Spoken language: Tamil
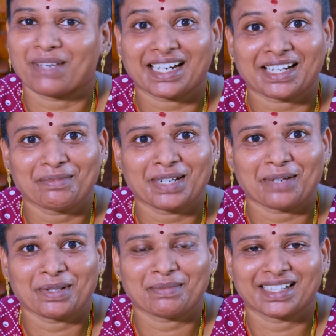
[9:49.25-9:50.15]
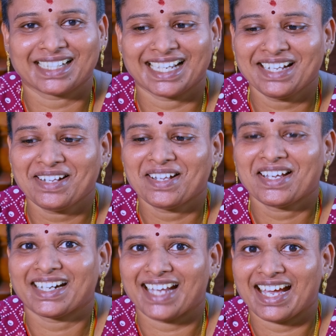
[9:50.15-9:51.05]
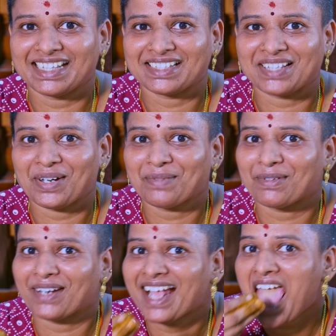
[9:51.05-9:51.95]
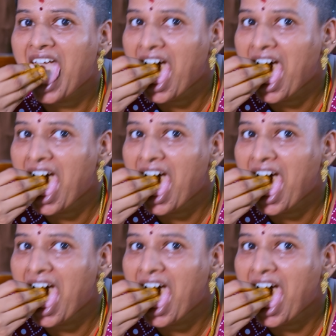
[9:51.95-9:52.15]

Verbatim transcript: மறக்காமல் கமெண்ட் பண்ணுங்கள் நான் இதை சாப்பிட போகிறேன்